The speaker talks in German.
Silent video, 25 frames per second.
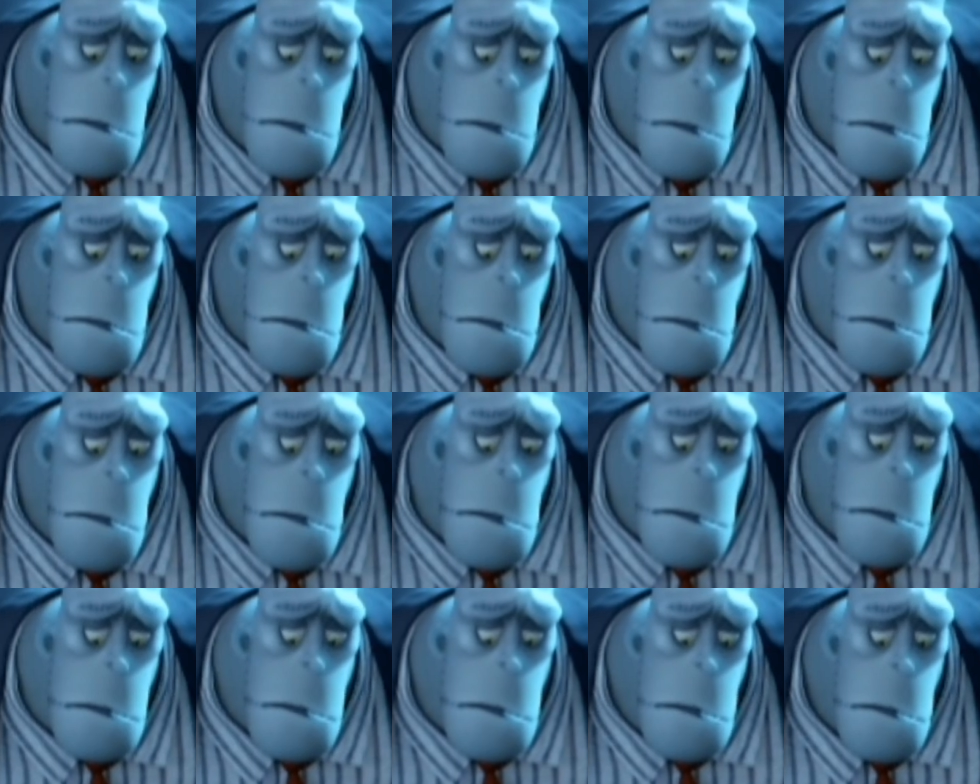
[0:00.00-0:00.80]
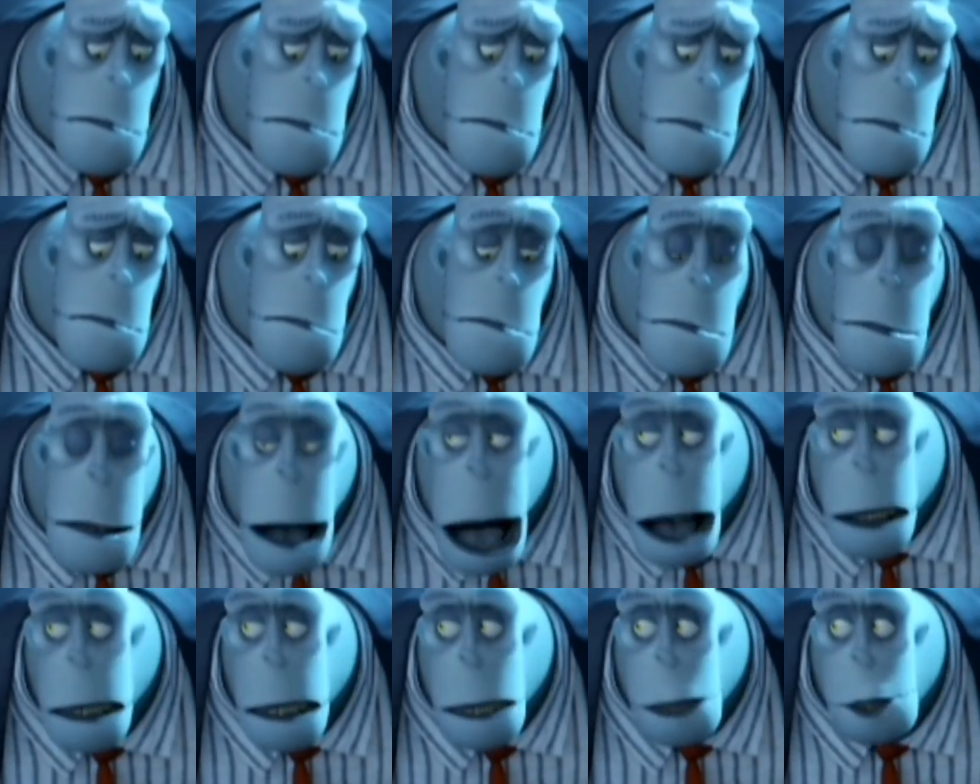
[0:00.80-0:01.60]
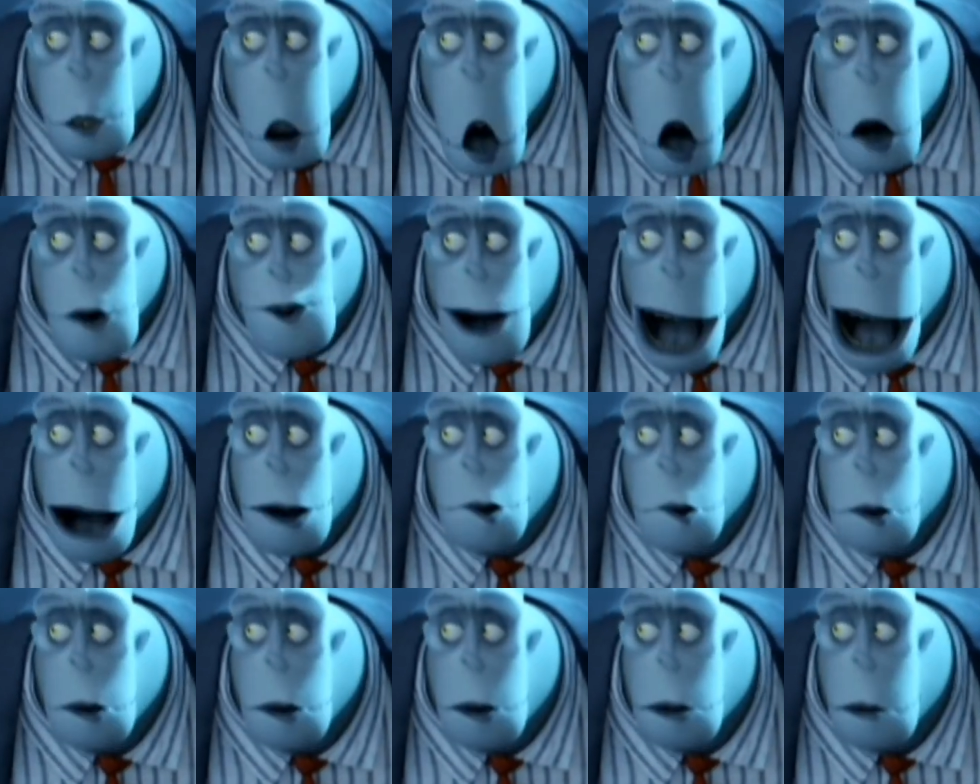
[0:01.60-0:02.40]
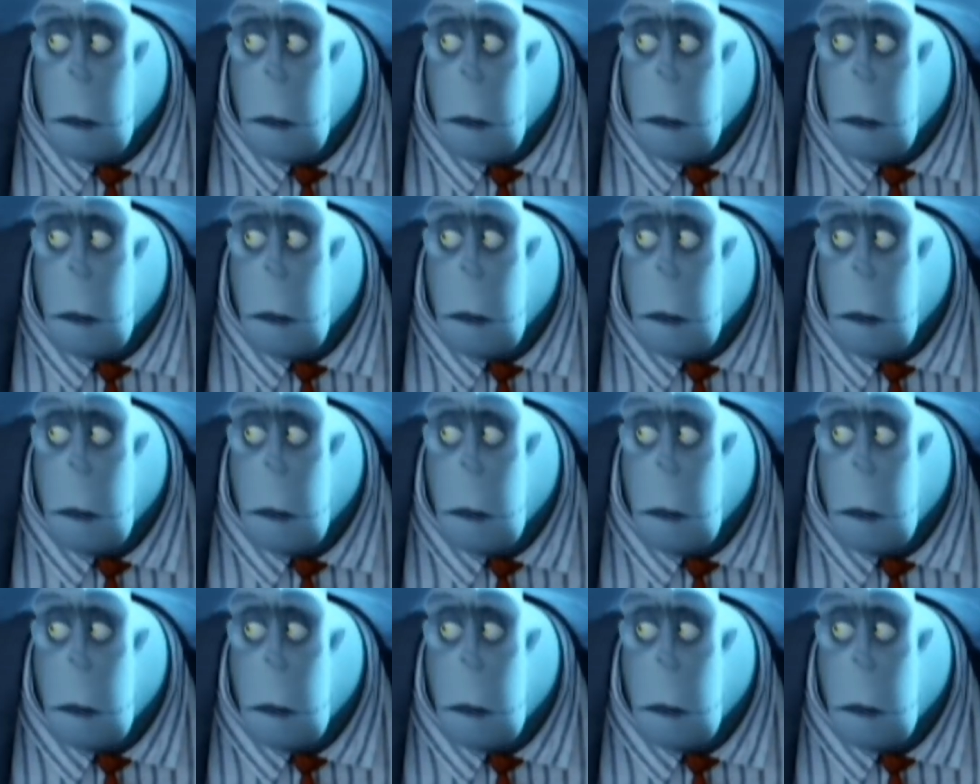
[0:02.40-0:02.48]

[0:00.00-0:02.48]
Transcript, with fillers: Er wird. Das ist ein hoher Turm.